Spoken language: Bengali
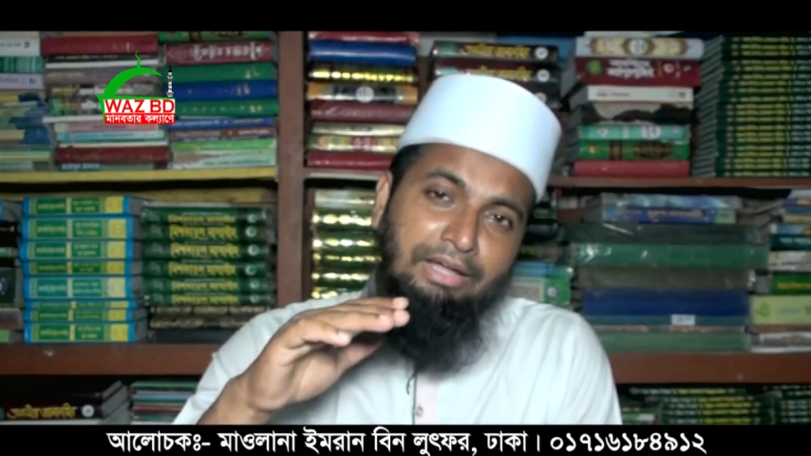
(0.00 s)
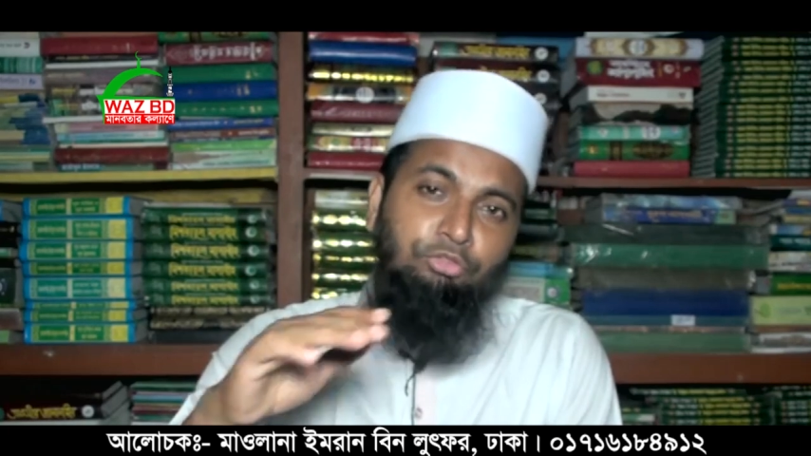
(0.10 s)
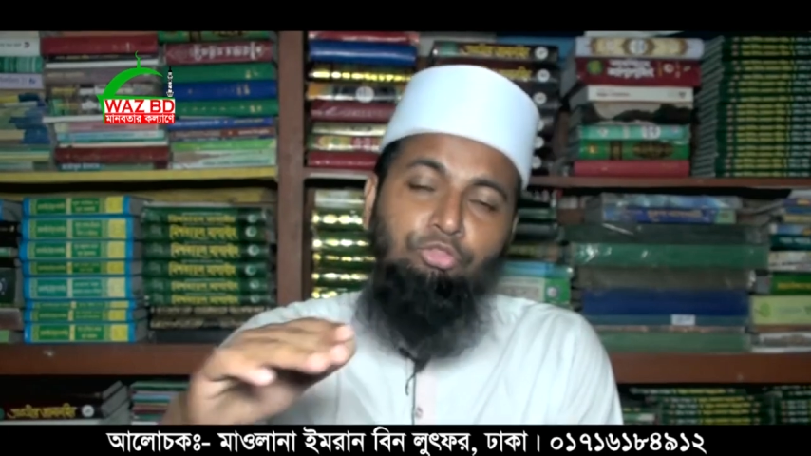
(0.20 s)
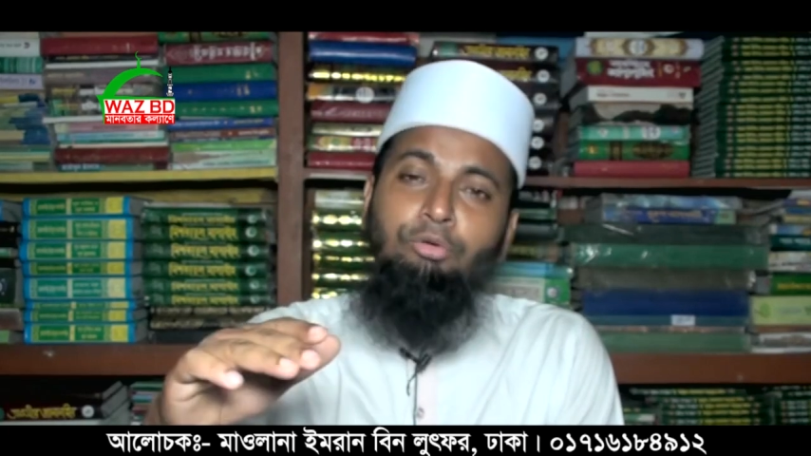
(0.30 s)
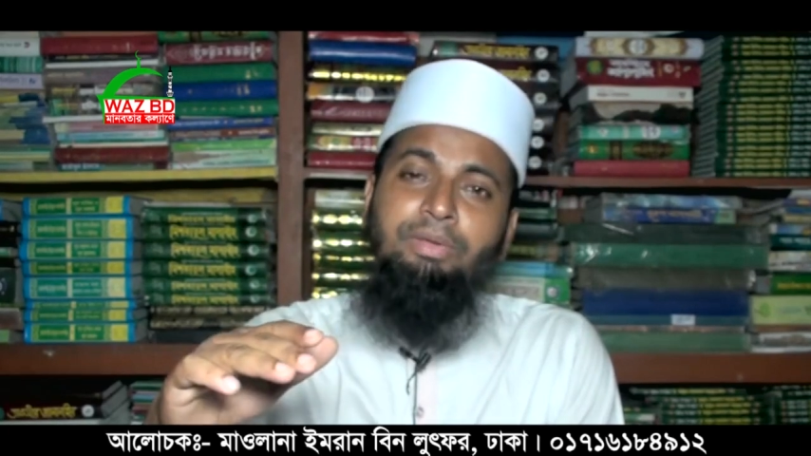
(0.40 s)

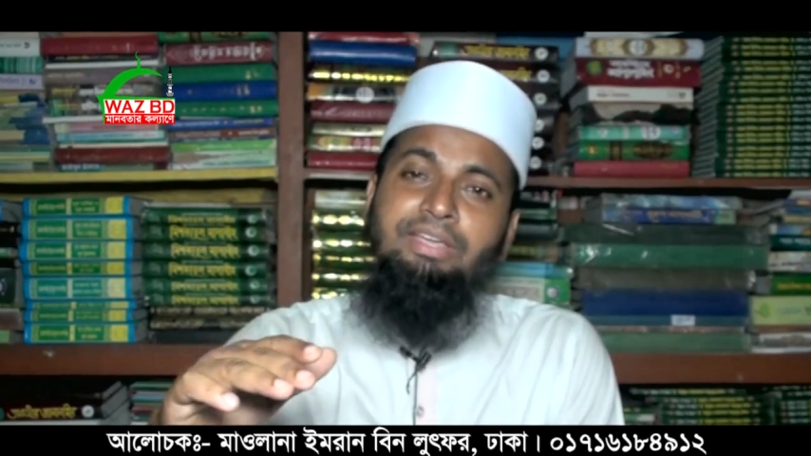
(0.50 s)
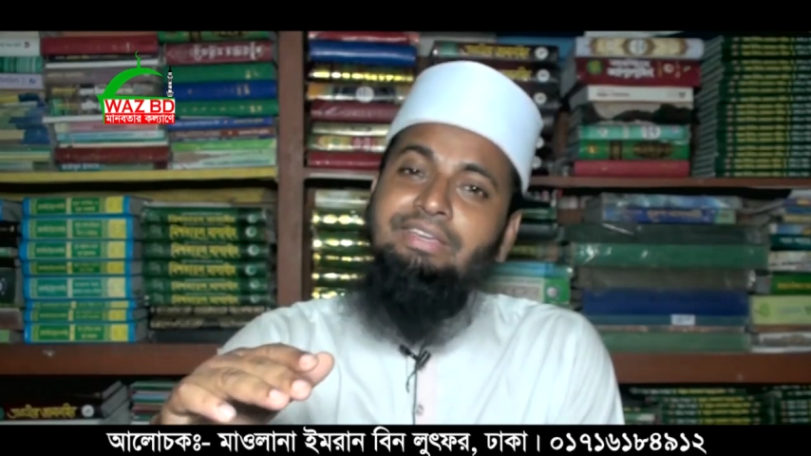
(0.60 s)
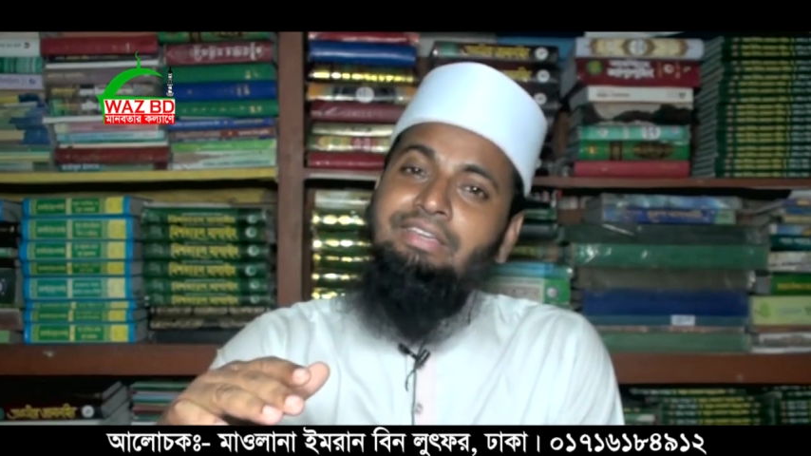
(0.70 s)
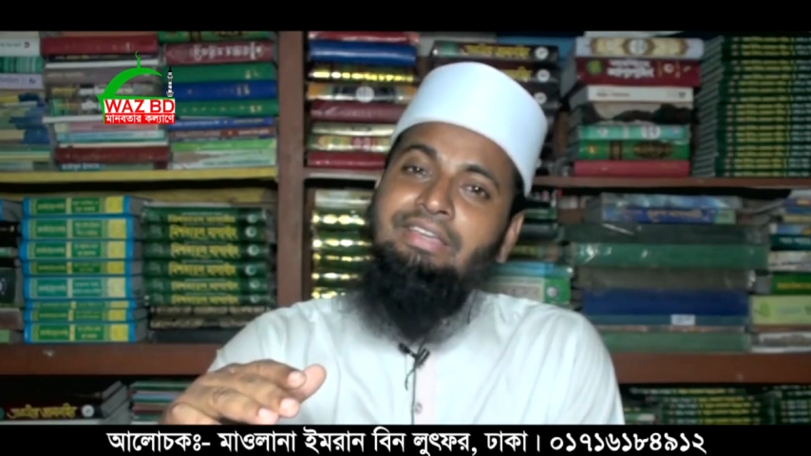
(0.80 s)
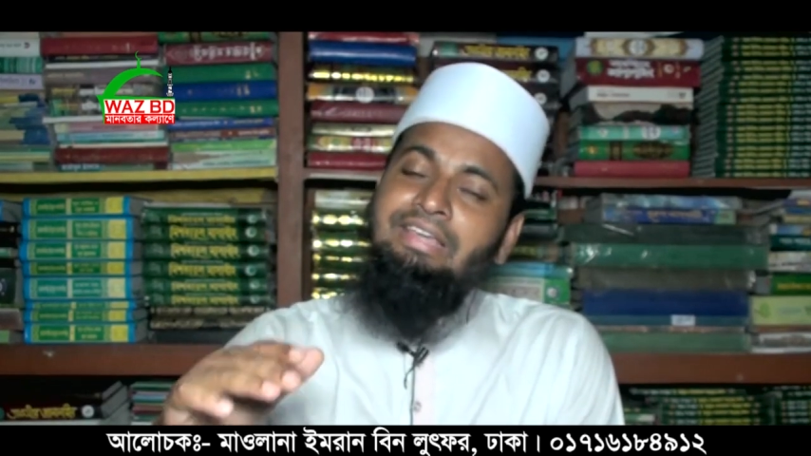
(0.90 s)
মাধ্যমেই
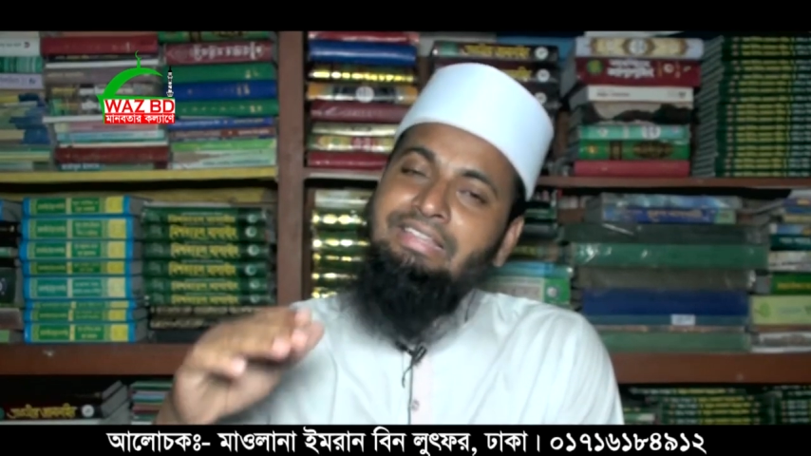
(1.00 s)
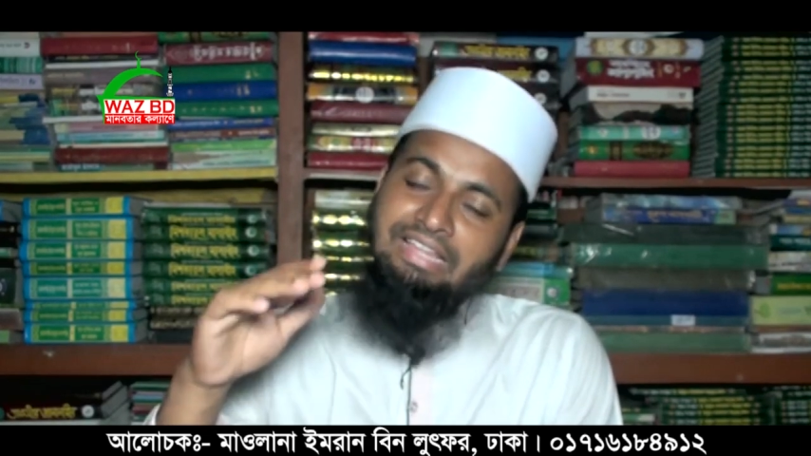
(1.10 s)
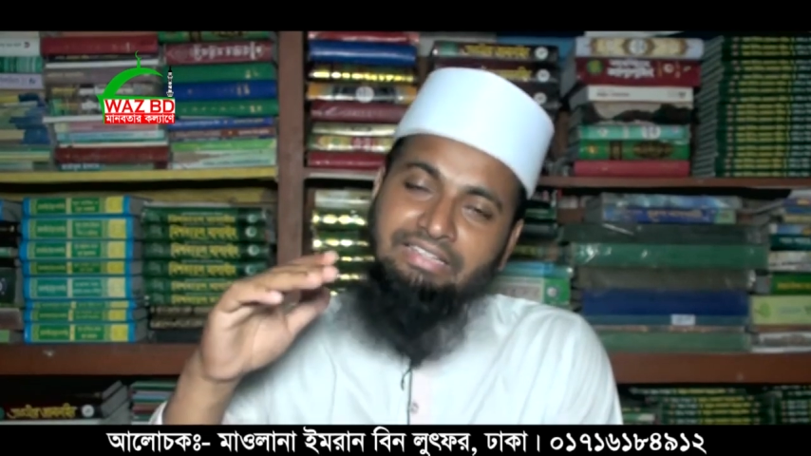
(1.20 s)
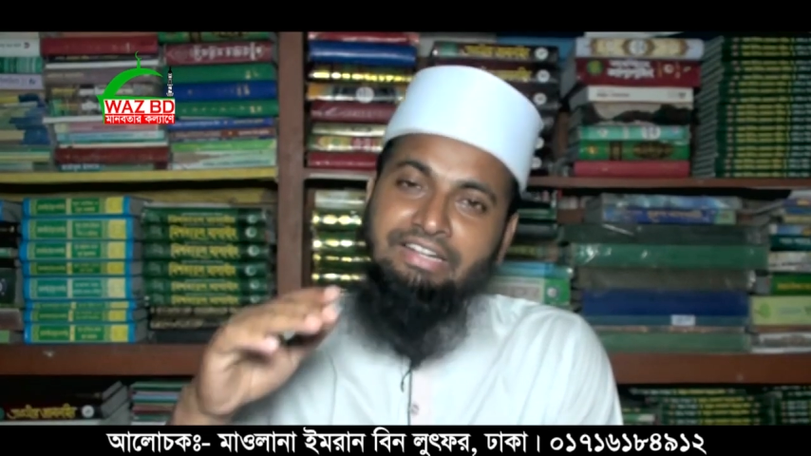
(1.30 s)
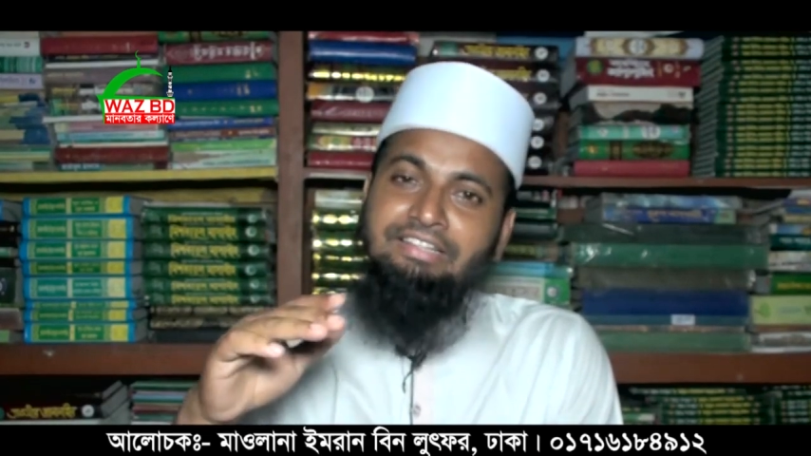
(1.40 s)

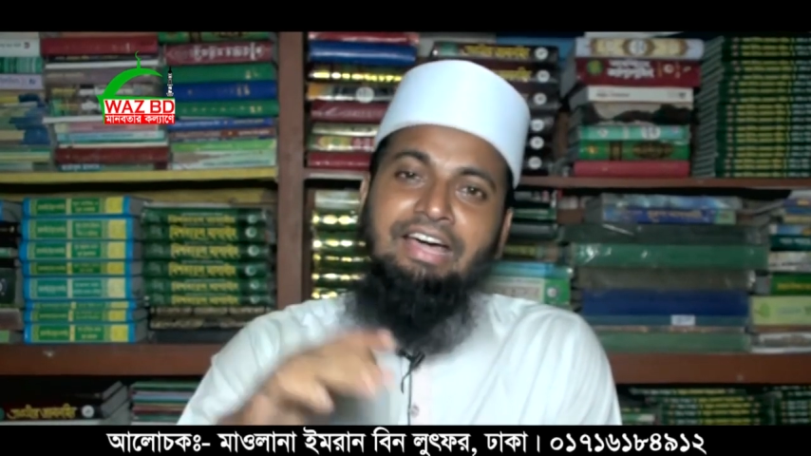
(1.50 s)
তাদের